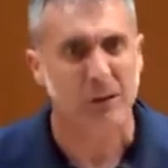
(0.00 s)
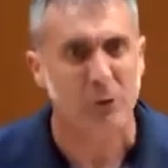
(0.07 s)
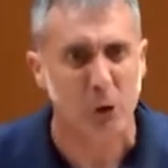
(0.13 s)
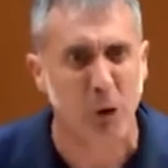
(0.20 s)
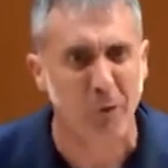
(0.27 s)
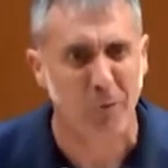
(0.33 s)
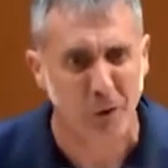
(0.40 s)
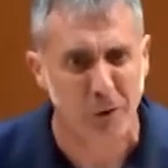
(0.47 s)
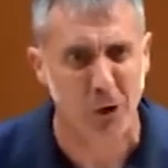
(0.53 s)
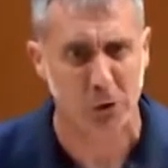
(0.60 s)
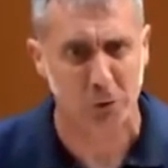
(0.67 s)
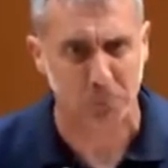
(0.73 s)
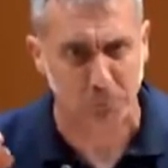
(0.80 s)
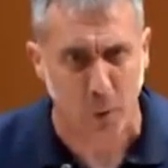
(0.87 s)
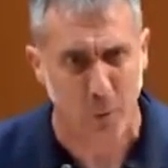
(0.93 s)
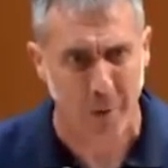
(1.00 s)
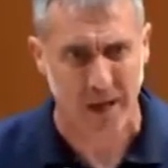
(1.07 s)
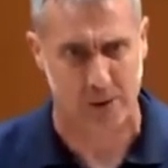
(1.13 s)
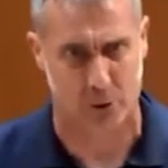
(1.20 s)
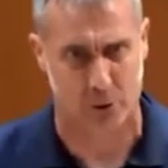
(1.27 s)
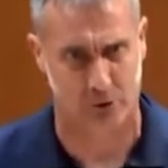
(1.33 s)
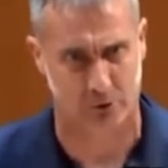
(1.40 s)
Esos son fondos
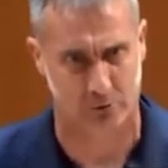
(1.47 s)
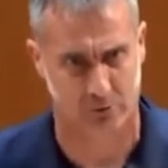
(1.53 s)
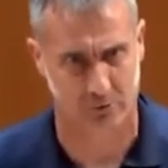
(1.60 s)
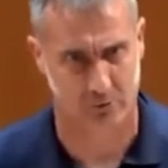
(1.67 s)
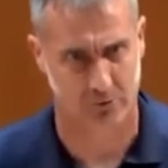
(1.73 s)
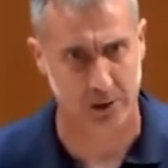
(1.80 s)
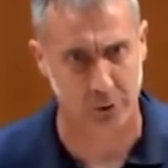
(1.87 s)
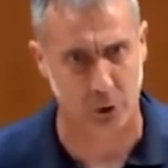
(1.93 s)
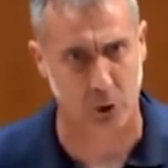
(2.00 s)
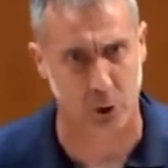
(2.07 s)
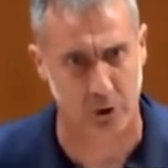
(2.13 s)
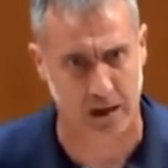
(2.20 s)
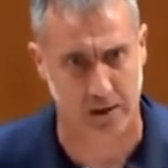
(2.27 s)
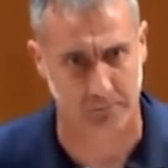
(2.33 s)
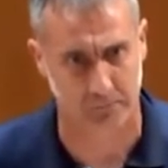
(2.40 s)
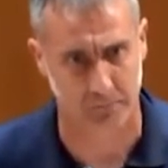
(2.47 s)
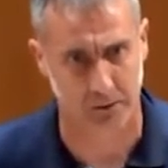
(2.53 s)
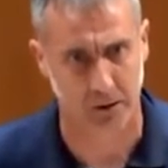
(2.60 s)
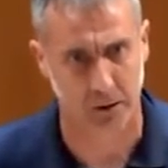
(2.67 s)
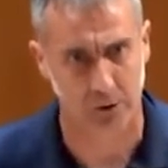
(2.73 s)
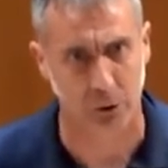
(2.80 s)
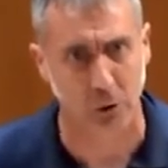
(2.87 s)
públicos, señor Olona.
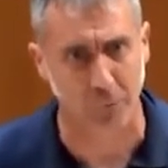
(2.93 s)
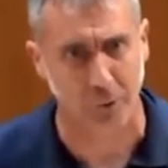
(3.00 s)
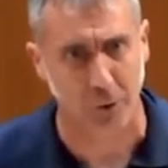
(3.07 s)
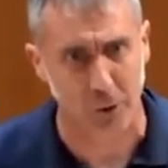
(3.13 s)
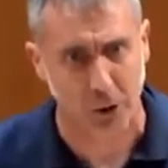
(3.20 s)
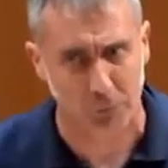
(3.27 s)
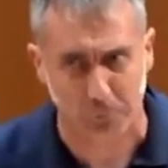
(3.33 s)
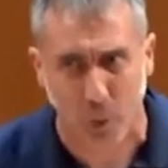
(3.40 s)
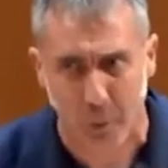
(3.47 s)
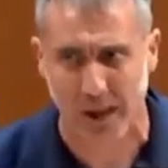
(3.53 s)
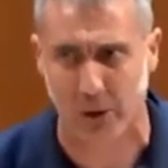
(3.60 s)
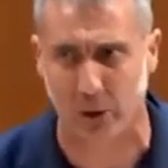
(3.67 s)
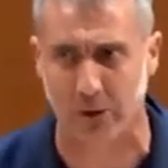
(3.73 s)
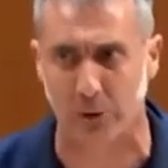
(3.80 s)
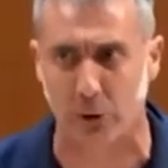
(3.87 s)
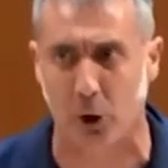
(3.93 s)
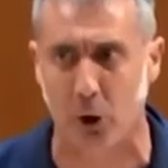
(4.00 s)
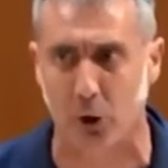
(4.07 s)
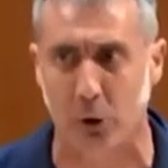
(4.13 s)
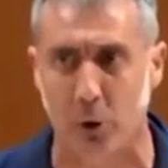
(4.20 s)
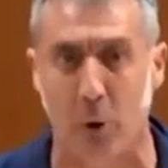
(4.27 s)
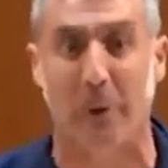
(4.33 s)
Son fondos públicos de
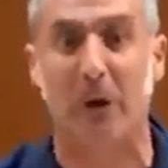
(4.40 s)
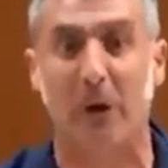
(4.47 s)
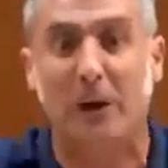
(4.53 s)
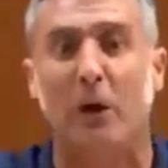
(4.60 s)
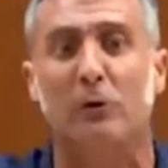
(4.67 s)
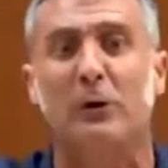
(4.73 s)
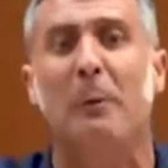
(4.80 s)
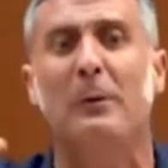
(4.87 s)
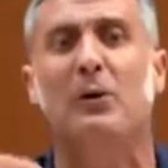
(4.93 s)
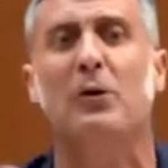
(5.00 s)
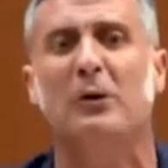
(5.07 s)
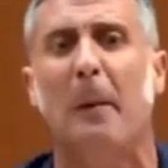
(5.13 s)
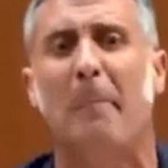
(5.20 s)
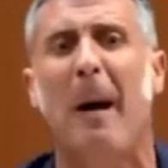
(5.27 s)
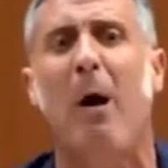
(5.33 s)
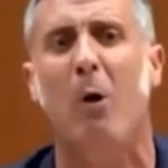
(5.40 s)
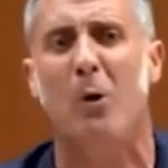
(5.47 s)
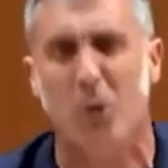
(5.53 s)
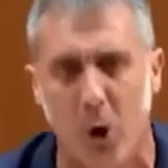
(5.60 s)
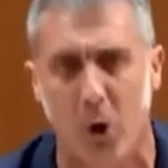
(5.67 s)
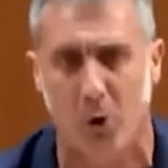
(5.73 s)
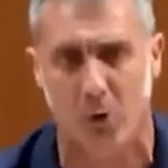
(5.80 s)
todos los europeos, de los impuestos que
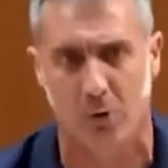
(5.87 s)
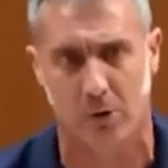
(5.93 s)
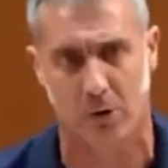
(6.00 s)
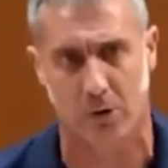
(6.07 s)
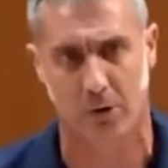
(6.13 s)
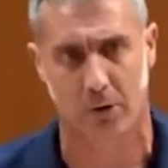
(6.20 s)
pago yo,